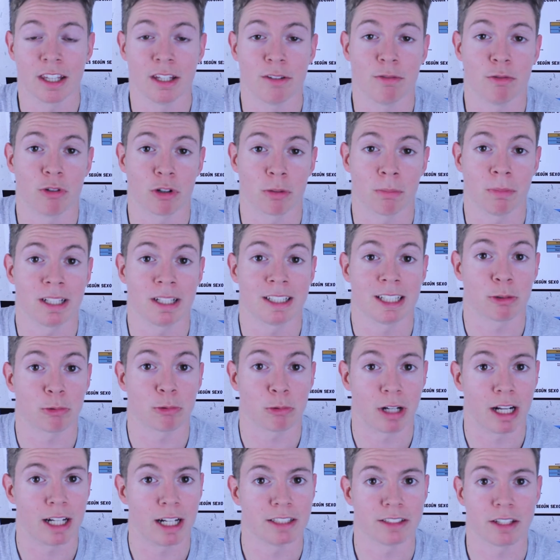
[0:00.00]
de forma
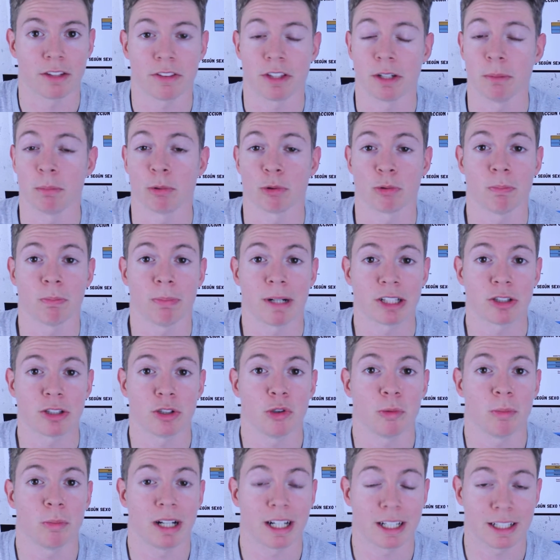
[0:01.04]
natural, es decir, por un
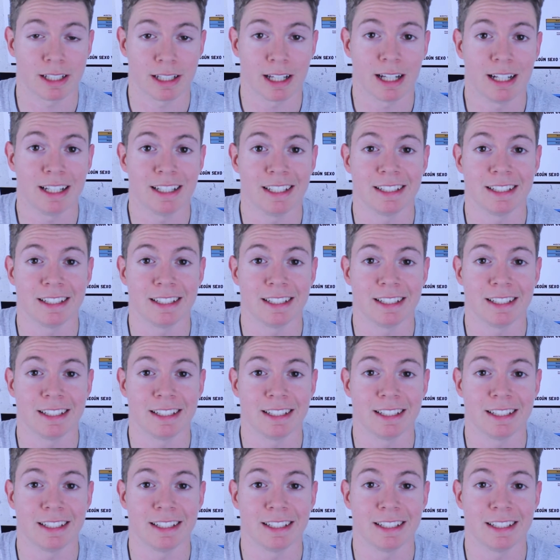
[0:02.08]
parto vaginal